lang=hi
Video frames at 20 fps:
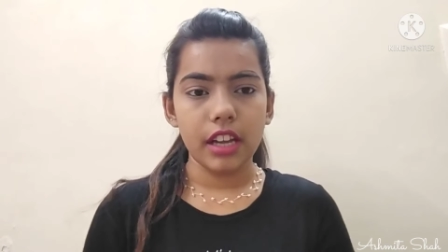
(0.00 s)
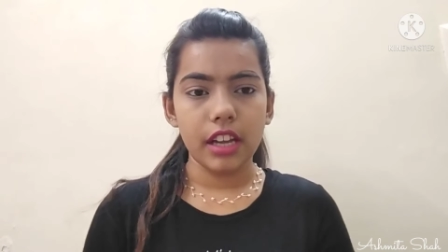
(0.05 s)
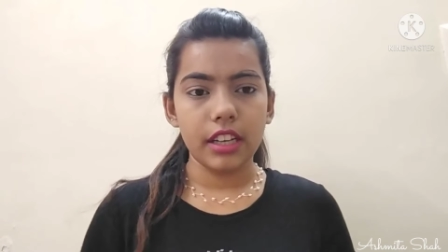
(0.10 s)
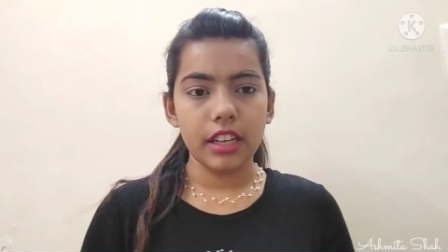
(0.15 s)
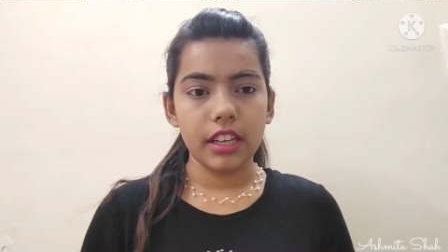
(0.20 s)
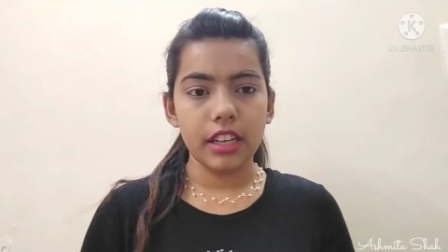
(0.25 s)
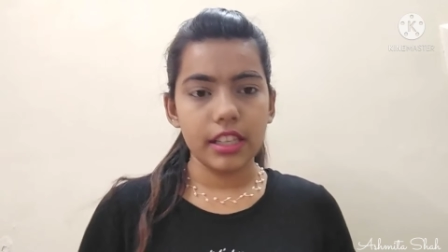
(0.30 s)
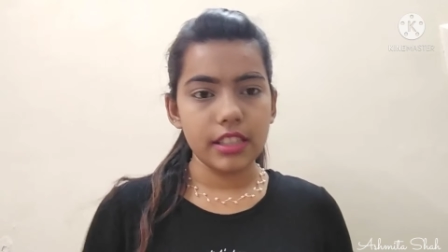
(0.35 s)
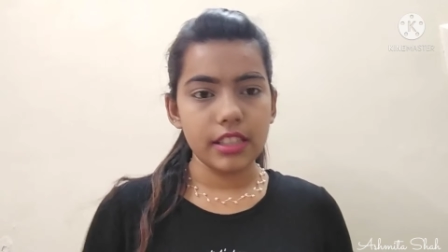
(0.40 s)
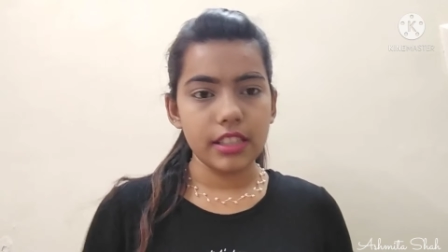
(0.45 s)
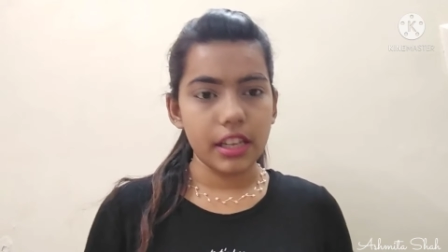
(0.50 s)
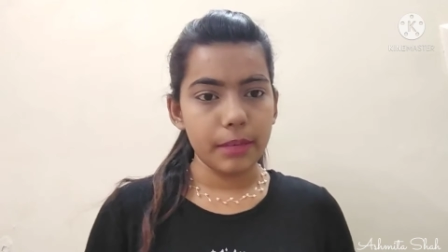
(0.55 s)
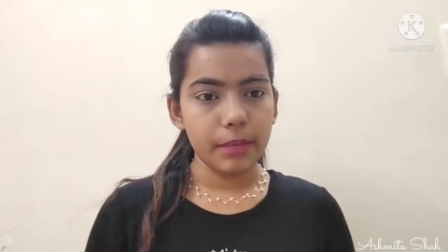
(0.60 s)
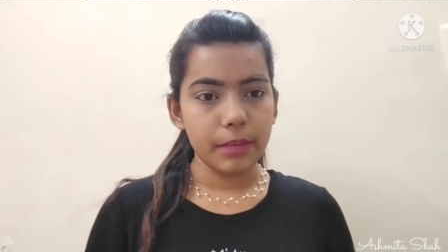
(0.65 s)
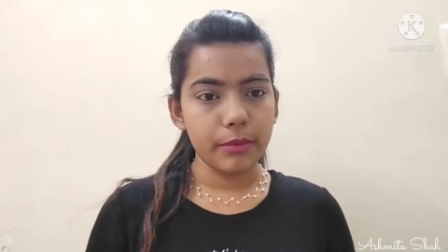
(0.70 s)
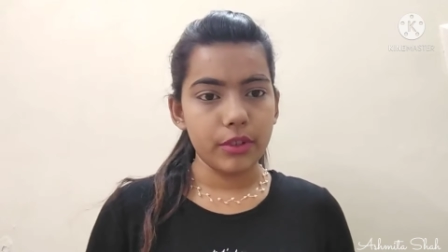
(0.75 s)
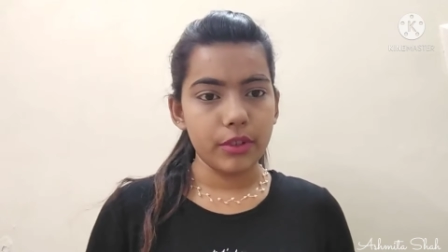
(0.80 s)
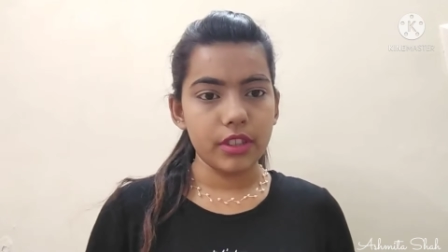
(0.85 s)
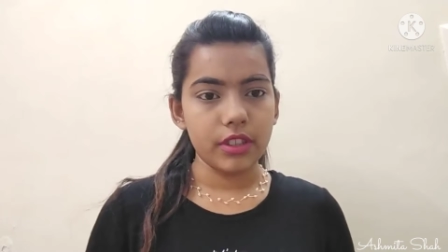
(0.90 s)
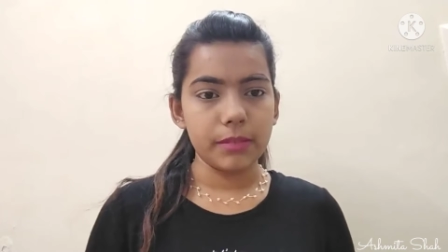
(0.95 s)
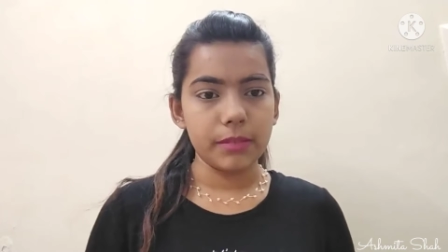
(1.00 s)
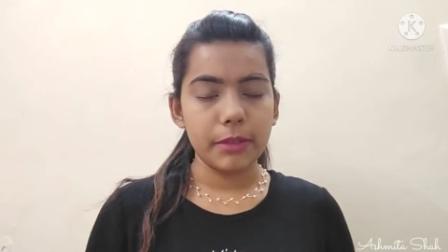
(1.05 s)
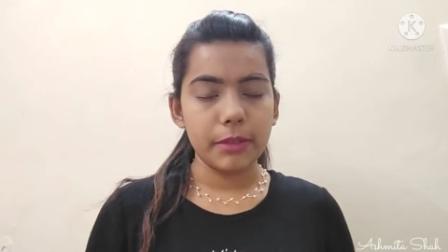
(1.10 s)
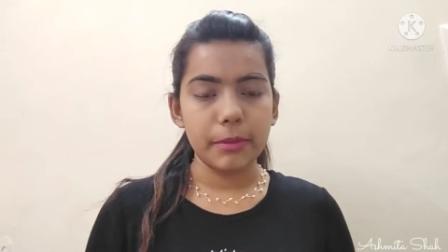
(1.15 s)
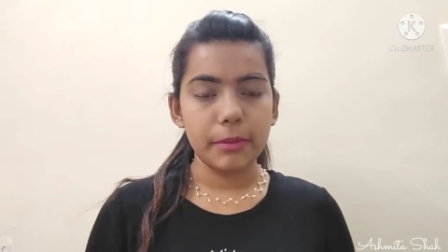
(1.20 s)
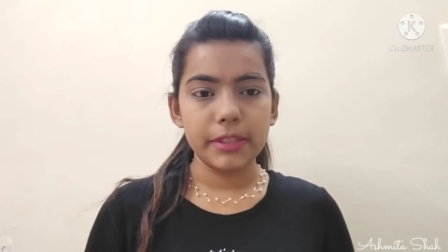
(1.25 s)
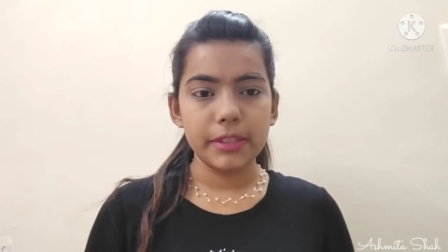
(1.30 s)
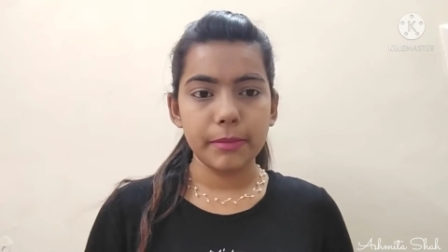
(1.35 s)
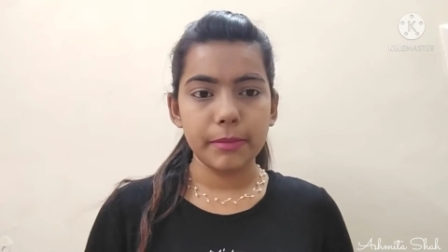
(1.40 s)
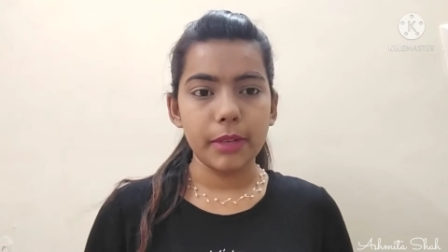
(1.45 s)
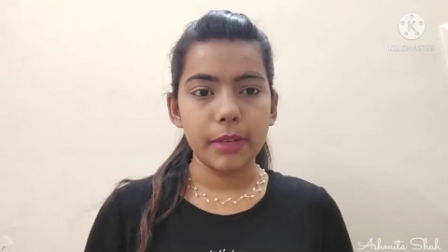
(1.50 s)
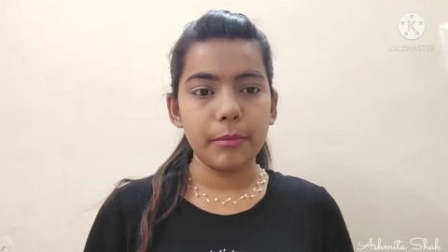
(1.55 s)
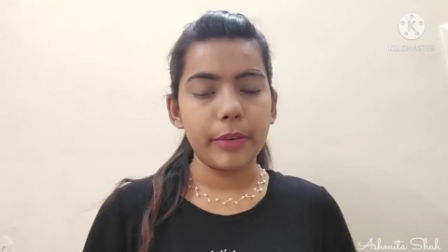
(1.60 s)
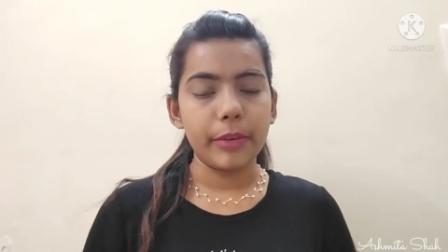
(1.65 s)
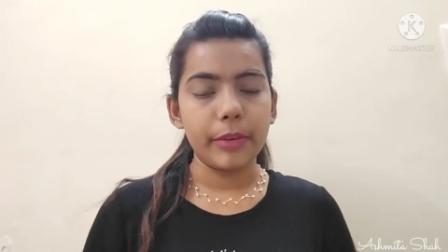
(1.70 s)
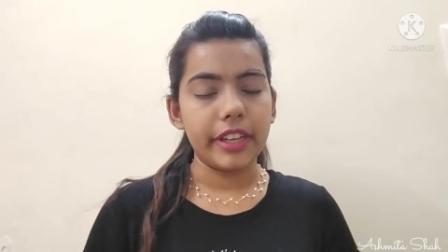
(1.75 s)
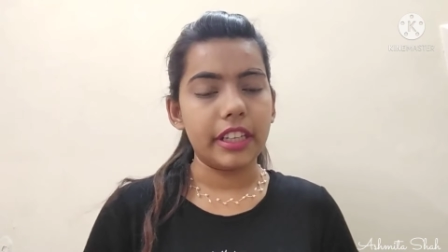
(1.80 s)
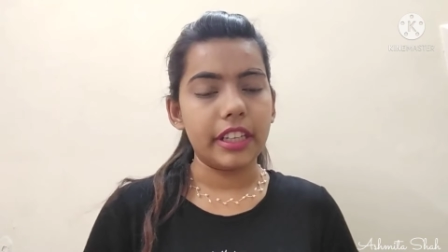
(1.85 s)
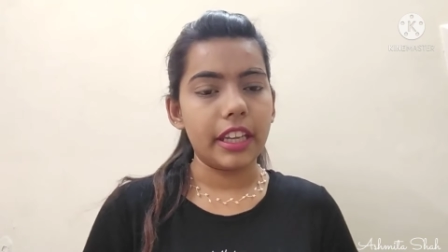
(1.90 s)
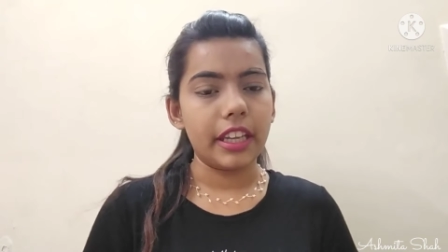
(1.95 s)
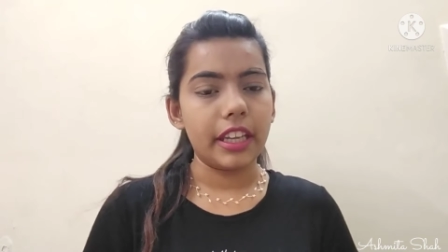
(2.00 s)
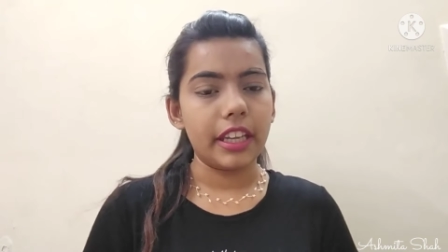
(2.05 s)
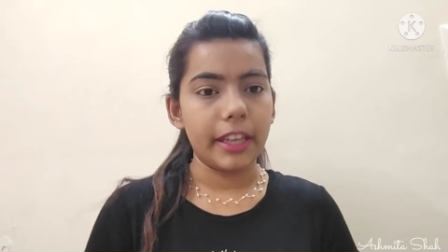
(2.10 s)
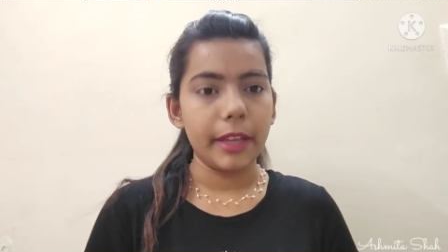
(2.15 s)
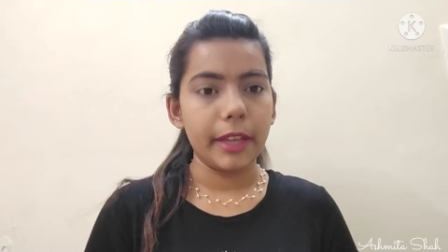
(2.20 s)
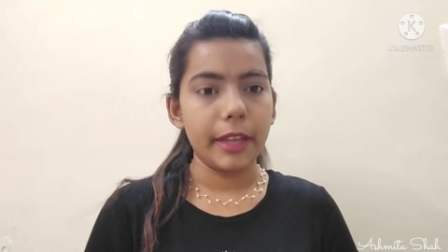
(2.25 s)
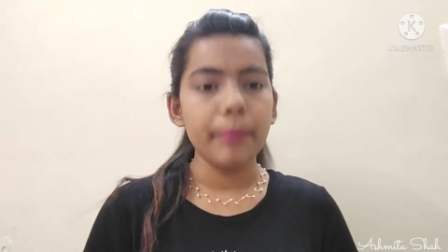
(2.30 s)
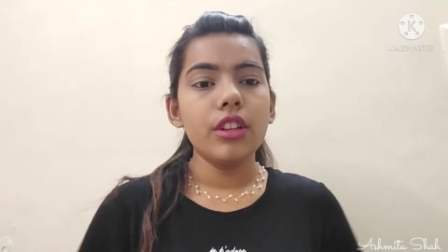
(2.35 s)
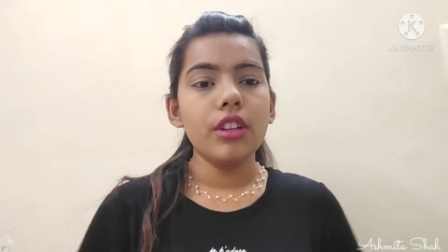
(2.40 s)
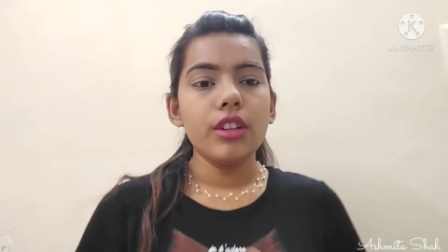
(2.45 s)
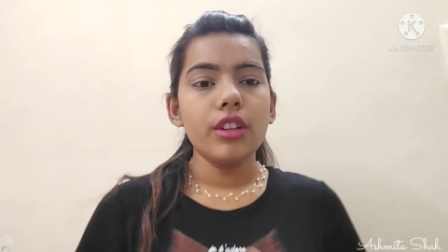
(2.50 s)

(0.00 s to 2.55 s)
सारे के सारे प्रोडक्ट्स मेरे पास प्लम ब्रांड के हैं